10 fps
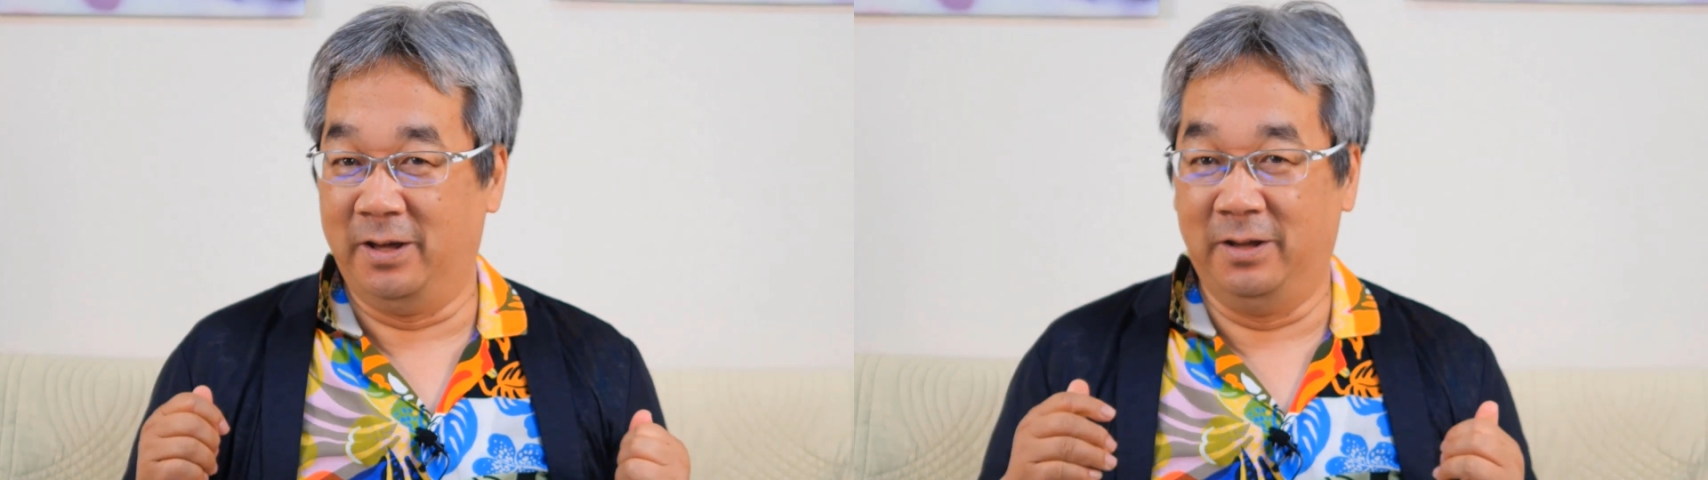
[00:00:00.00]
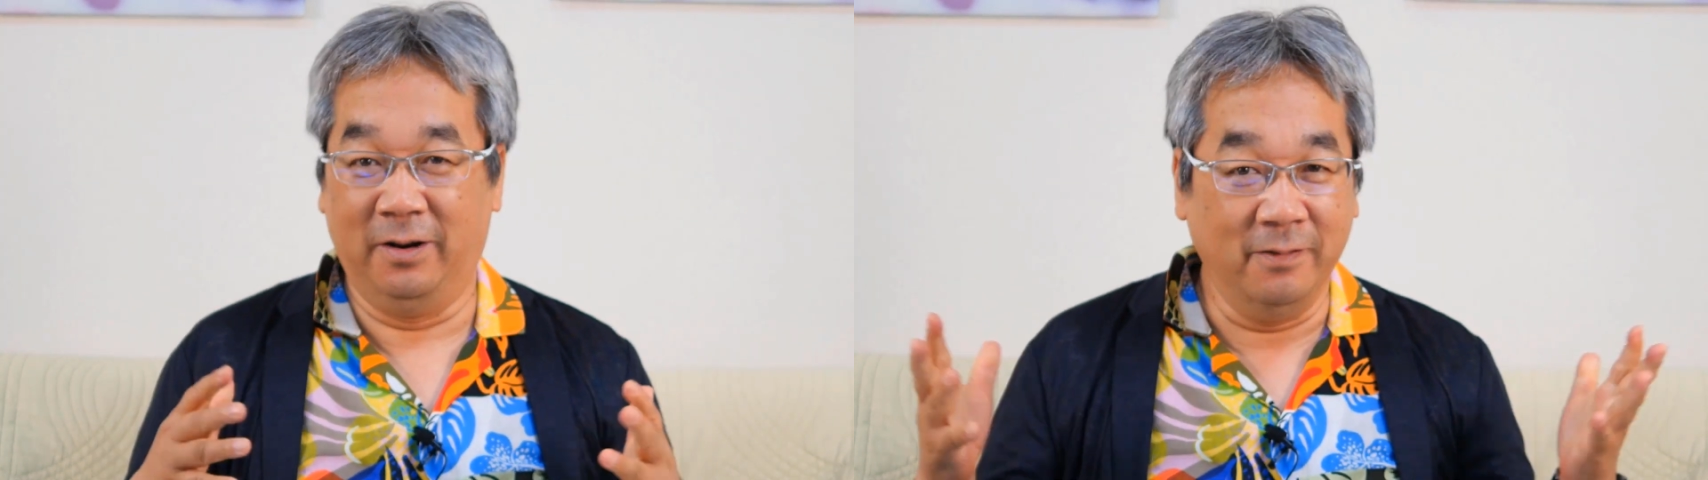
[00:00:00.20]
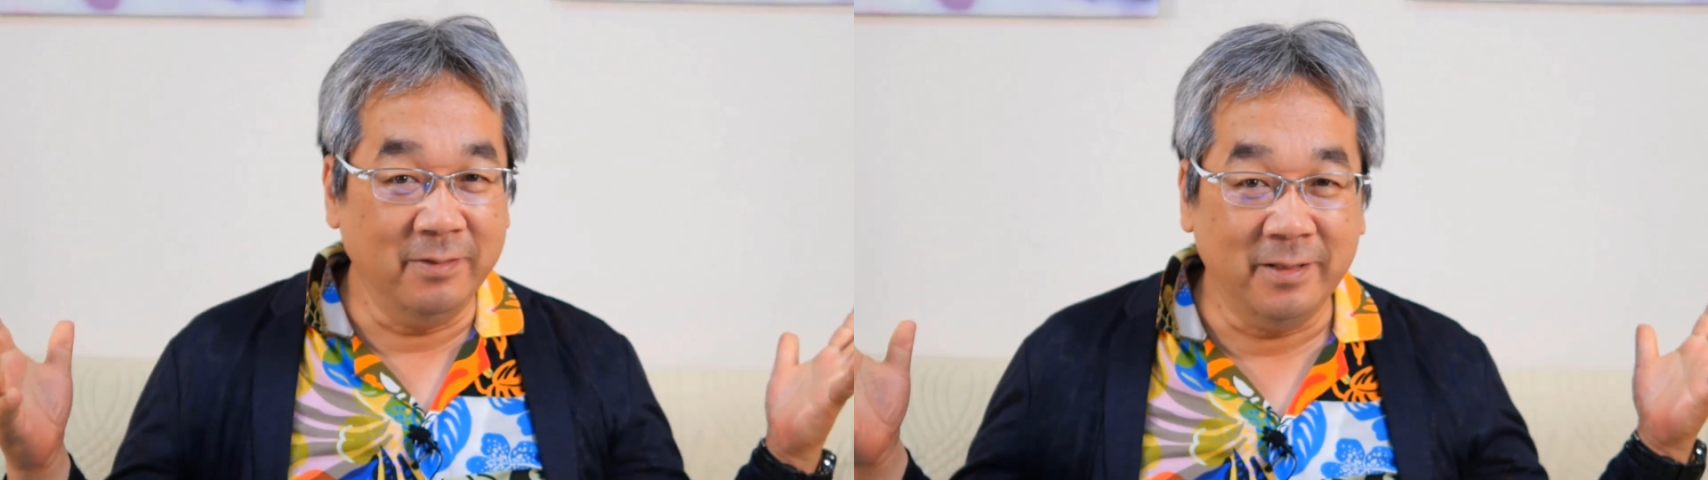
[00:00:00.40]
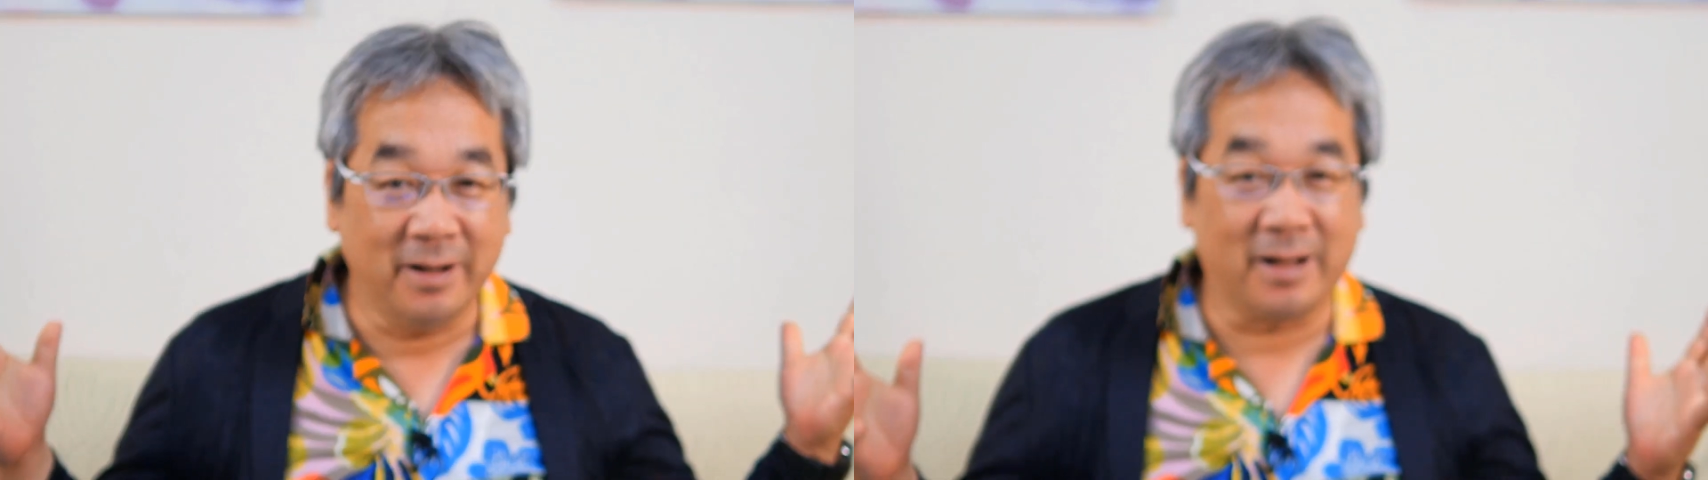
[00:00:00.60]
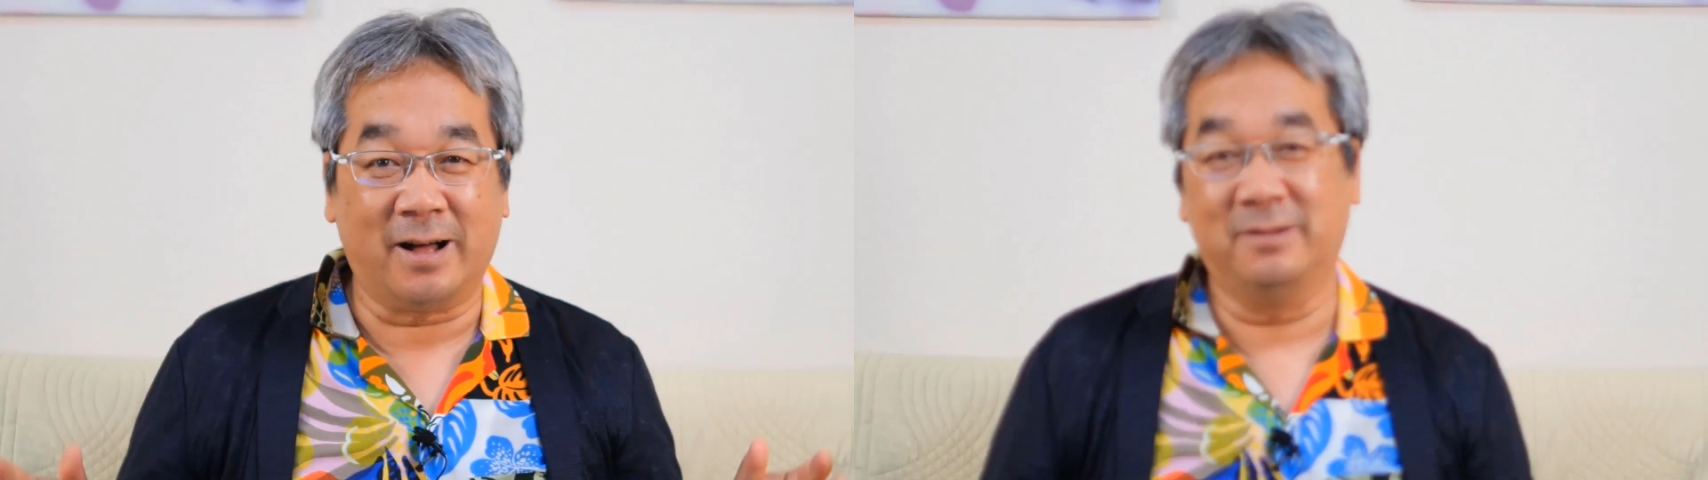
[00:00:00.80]
いろん
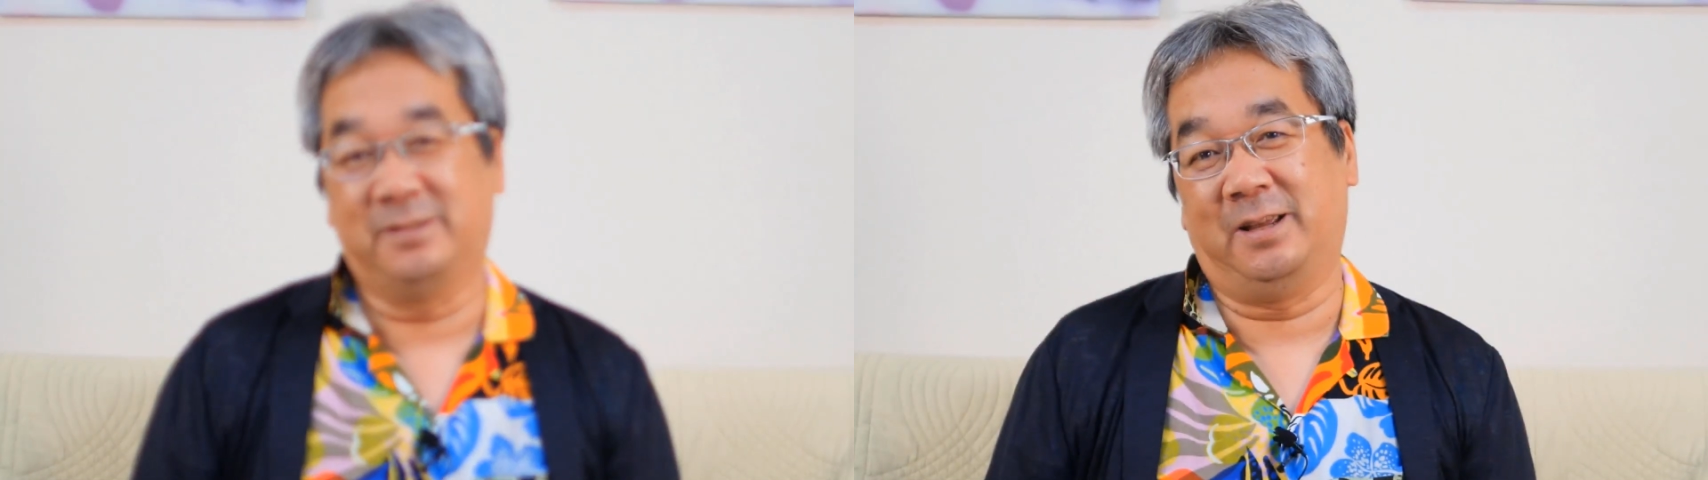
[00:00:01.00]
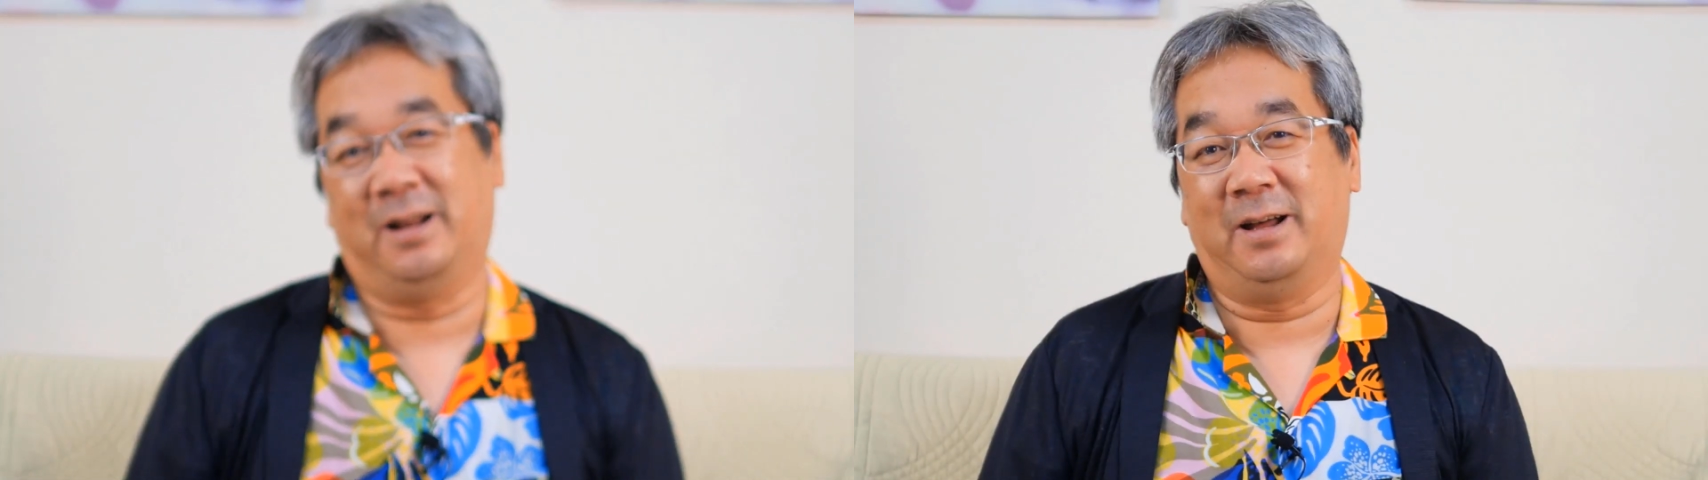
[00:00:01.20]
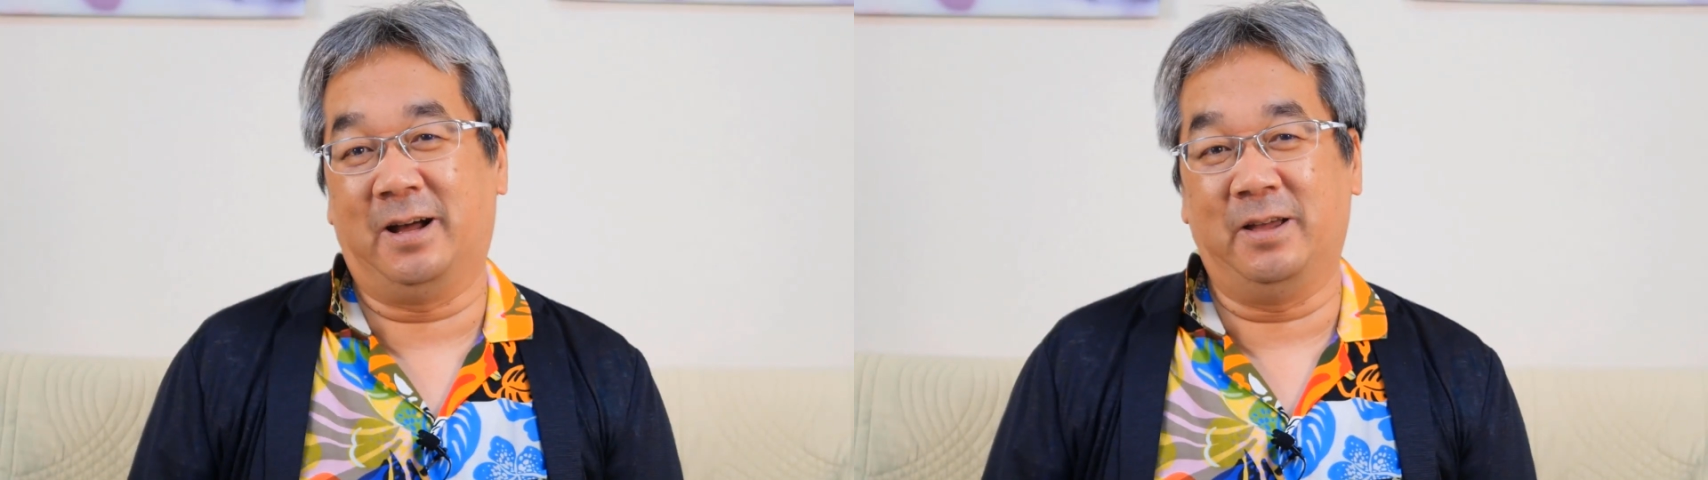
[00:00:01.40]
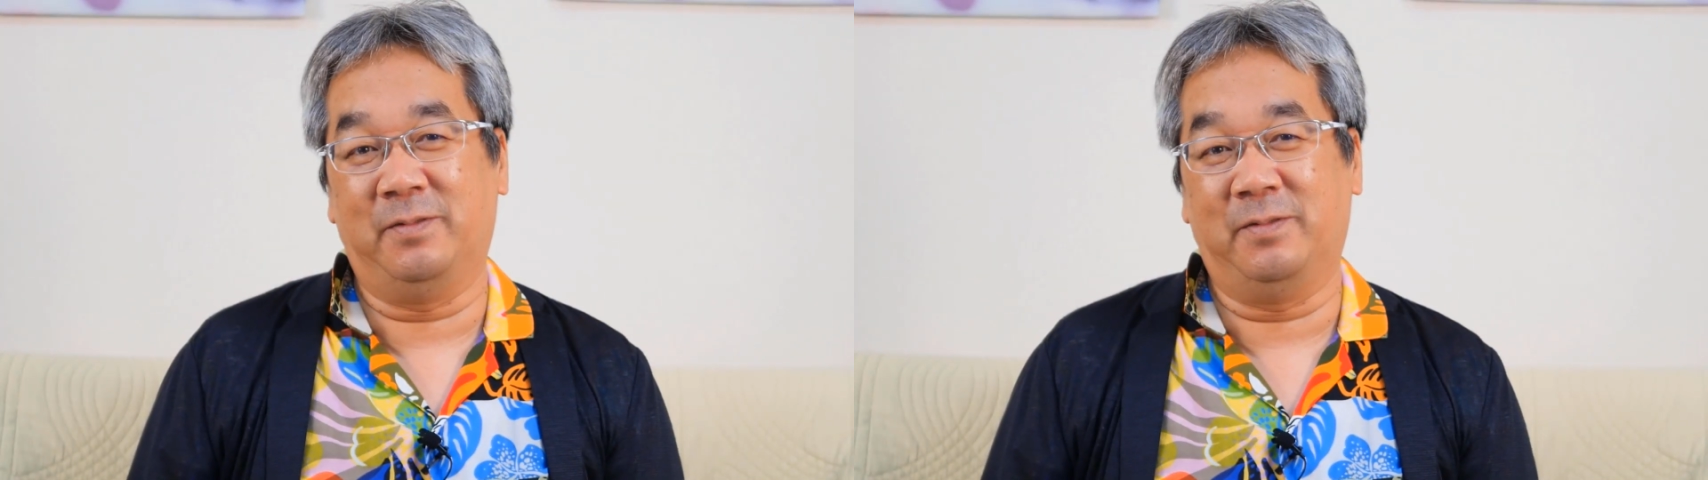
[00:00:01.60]
なカウンセラーが